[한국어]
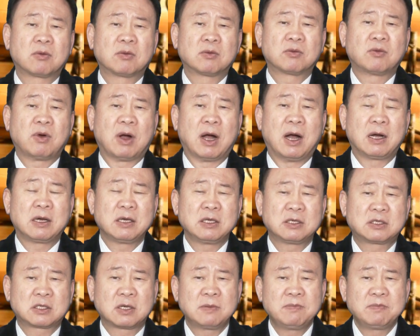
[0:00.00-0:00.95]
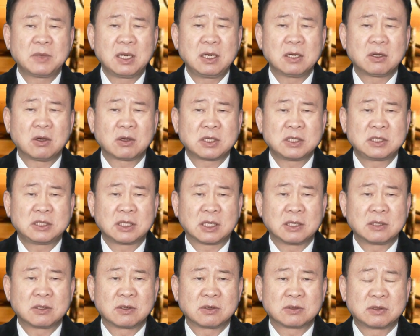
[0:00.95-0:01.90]
과학의 첨단을 걷기
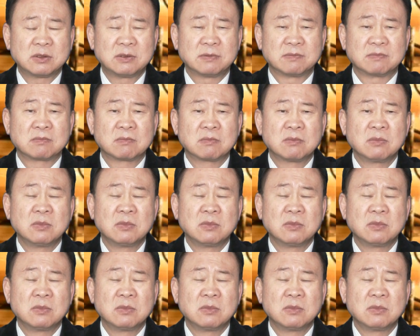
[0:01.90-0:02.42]
시작한 것은